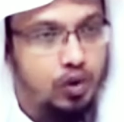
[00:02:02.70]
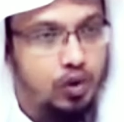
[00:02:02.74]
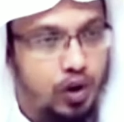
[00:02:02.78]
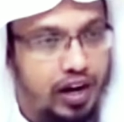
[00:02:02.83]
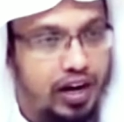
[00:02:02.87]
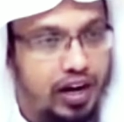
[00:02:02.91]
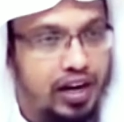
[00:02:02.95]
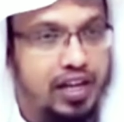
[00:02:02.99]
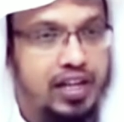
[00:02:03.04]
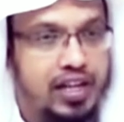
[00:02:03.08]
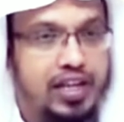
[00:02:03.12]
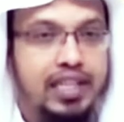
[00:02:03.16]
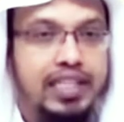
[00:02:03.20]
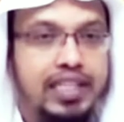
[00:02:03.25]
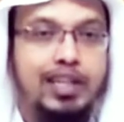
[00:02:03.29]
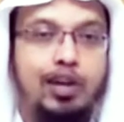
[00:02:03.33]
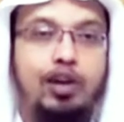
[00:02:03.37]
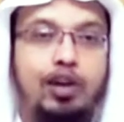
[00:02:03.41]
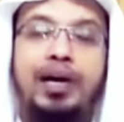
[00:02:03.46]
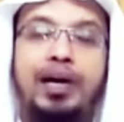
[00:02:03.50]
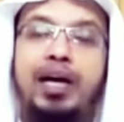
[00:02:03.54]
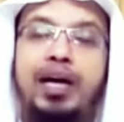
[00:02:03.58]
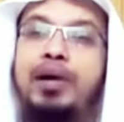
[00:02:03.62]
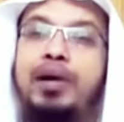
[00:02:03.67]
দান করেন
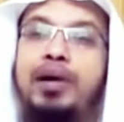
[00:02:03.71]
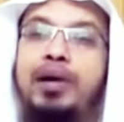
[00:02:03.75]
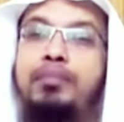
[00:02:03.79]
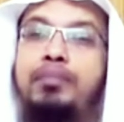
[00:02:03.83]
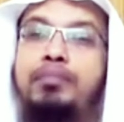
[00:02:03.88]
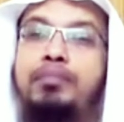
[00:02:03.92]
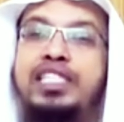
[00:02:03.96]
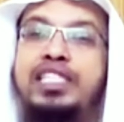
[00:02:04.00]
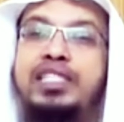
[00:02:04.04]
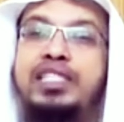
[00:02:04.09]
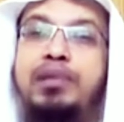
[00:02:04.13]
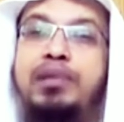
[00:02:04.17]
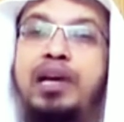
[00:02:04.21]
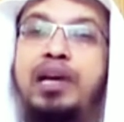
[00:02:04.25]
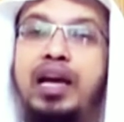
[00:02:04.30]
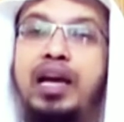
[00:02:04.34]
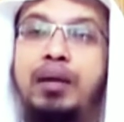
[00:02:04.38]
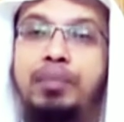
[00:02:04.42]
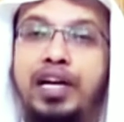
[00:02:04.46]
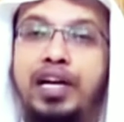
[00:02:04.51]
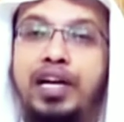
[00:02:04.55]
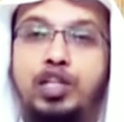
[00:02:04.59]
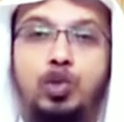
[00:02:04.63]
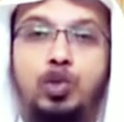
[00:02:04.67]
তাহলে ভাই আমরা
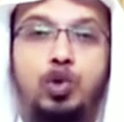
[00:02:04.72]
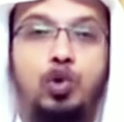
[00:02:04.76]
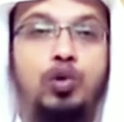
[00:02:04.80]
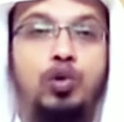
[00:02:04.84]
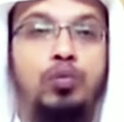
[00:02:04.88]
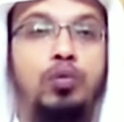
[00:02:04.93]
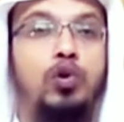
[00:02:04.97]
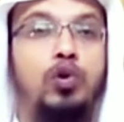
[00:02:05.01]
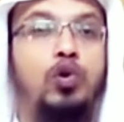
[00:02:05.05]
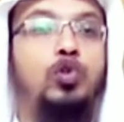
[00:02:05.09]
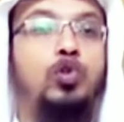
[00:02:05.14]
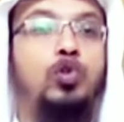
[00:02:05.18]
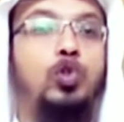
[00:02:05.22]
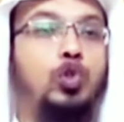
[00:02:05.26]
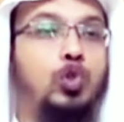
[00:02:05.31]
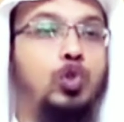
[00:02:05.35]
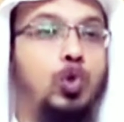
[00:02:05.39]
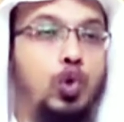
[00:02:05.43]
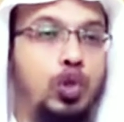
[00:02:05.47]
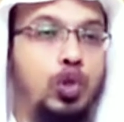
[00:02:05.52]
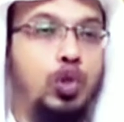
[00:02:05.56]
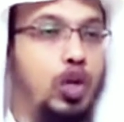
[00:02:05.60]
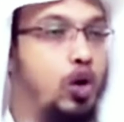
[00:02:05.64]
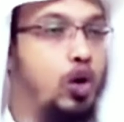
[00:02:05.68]
বিসমিল্লা পাঠ করব অজু
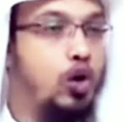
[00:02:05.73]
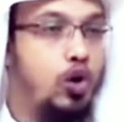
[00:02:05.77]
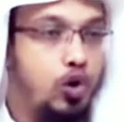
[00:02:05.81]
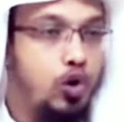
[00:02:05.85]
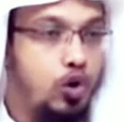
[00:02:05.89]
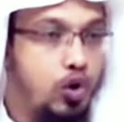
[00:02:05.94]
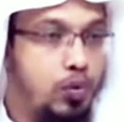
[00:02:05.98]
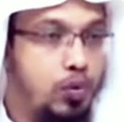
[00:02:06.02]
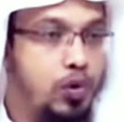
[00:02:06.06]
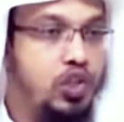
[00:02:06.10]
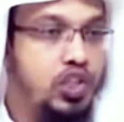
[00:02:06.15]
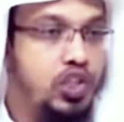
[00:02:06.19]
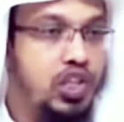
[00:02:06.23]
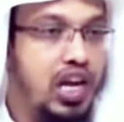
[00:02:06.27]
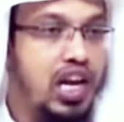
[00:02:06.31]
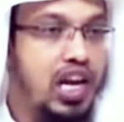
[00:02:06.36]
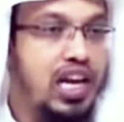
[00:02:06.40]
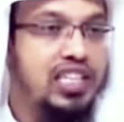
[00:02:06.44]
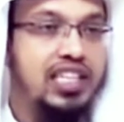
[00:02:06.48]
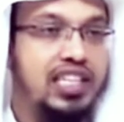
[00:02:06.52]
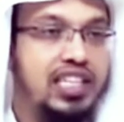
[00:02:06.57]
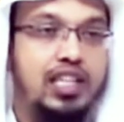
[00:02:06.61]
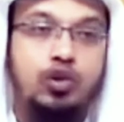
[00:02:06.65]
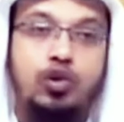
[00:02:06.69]
শুরুতে লক্ষ্য করবো
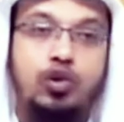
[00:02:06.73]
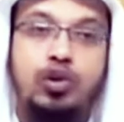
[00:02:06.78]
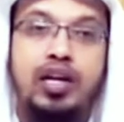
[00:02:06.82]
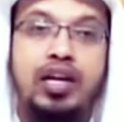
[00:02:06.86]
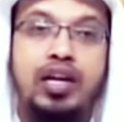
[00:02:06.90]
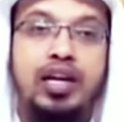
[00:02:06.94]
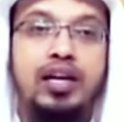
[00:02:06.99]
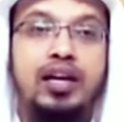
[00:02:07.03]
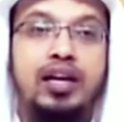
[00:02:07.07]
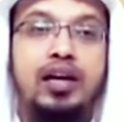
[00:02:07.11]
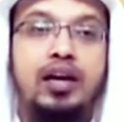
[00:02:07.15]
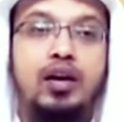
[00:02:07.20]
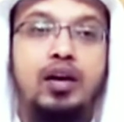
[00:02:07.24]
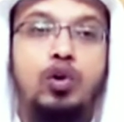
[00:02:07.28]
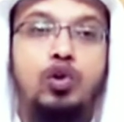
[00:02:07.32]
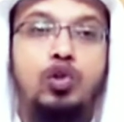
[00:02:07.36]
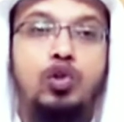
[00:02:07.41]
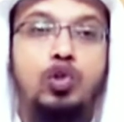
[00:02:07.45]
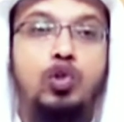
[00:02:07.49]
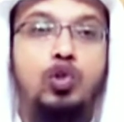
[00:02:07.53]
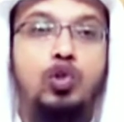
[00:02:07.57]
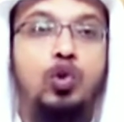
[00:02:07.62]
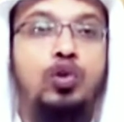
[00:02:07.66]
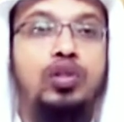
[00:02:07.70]
ইনশাল্লাহ যাতে করে
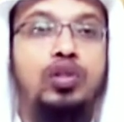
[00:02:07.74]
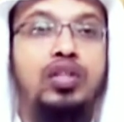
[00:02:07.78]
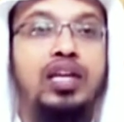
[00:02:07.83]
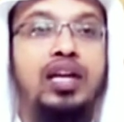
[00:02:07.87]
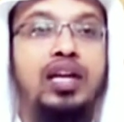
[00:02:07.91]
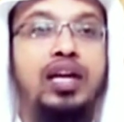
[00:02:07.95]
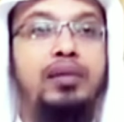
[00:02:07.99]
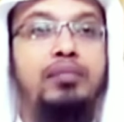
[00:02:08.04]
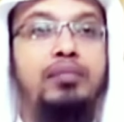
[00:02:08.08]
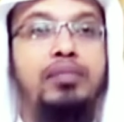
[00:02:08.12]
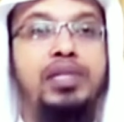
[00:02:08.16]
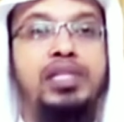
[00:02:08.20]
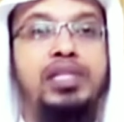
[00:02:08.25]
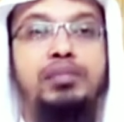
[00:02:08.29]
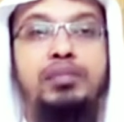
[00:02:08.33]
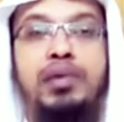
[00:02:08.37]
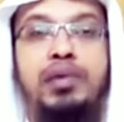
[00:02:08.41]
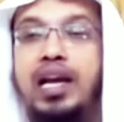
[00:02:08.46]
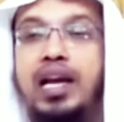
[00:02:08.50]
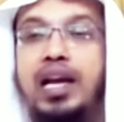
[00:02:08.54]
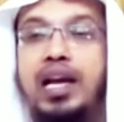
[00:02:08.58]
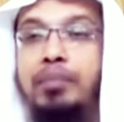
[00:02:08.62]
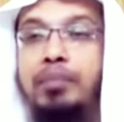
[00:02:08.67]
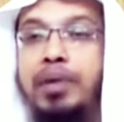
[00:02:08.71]
অজু শুরুতে
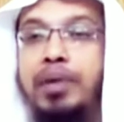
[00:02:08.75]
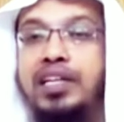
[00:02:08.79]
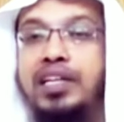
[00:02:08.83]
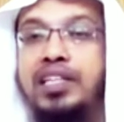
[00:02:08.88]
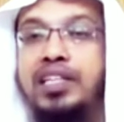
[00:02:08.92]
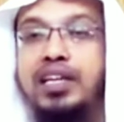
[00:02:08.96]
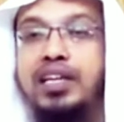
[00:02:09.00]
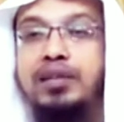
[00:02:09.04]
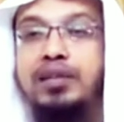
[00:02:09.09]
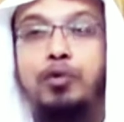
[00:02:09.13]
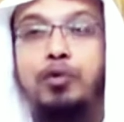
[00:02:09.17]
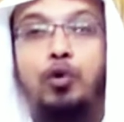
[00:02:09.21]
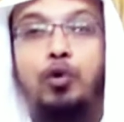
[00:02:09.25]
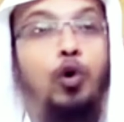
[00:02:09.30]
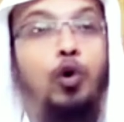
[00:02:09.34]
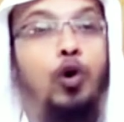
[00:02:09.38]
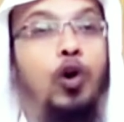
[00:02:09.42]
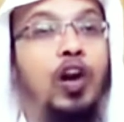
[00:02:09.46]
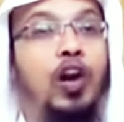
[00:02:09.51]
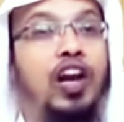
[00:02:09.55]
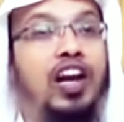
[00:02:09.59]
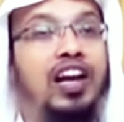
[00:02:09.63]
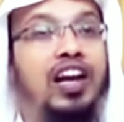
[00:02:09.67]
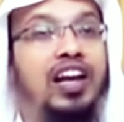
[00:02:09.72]
বিসমিল্লা পাঠে
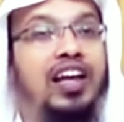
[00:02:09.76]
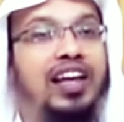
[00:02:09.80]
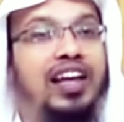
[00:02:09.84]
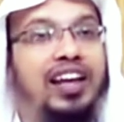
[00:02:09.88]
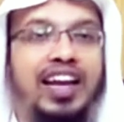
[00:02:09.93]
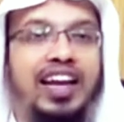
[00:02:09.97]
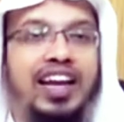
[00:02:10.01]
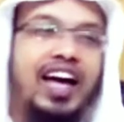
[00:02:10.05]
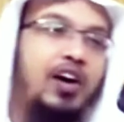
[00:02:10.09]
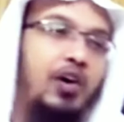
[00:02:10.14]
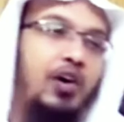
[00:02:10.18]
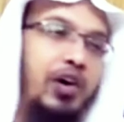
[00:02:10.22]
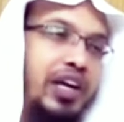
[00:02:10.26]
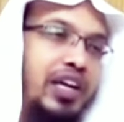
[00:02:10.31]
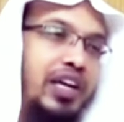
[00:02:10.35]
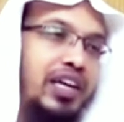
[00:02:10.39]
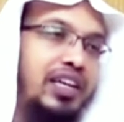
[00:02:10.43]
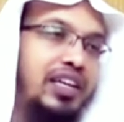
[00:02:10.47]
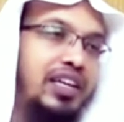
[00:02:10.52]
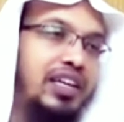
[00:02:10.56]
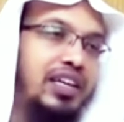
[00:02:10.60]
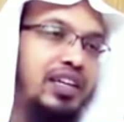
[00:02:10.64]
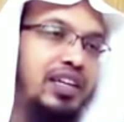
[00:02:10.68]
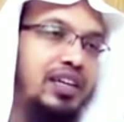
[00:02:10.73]
ভুল না হয়
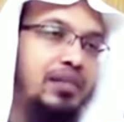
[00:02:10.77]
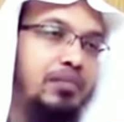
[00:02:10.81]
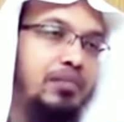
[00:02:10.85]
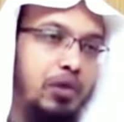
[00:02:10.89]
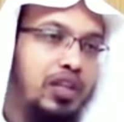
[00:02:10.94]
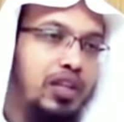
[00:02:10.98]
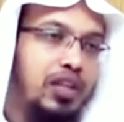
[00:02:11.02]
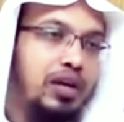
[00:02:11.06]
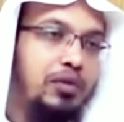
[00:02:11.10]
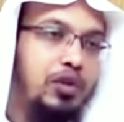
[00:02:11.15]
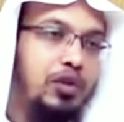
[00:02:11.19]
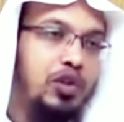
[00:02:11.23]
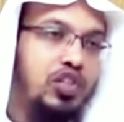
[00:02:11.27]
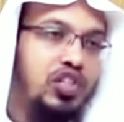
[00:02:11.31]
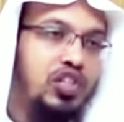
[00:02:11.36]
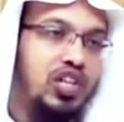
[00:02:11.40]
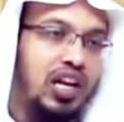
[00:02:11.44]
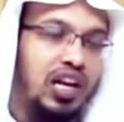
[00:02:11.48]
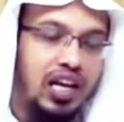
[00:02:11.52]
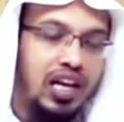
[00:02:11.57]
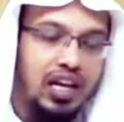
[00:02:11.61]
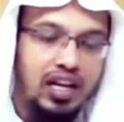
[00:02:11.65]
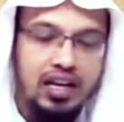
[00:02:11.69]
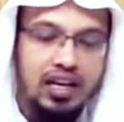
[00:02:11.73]
মনে থাকবে তো
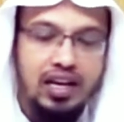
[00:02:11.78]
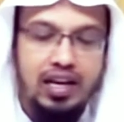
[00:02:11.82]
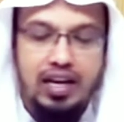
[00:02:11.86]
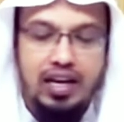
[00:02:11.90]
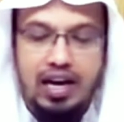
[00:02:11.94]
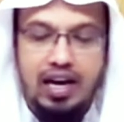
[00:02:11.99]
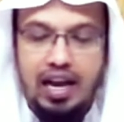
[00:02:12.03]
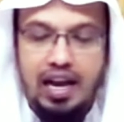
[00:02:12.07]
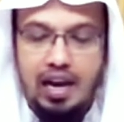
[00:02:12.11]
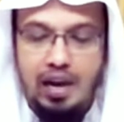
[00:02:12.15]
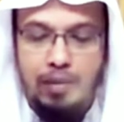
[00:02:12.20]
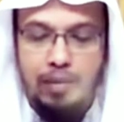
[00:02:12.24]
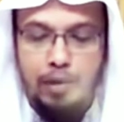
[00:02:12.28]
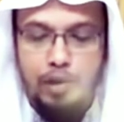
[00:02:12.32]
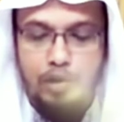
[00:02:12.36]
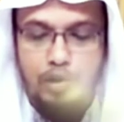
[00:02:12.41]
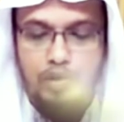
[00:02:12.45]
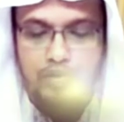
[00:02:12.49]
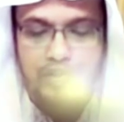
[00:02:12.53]
ইনশাআল্লাহ আল্লাহ আমার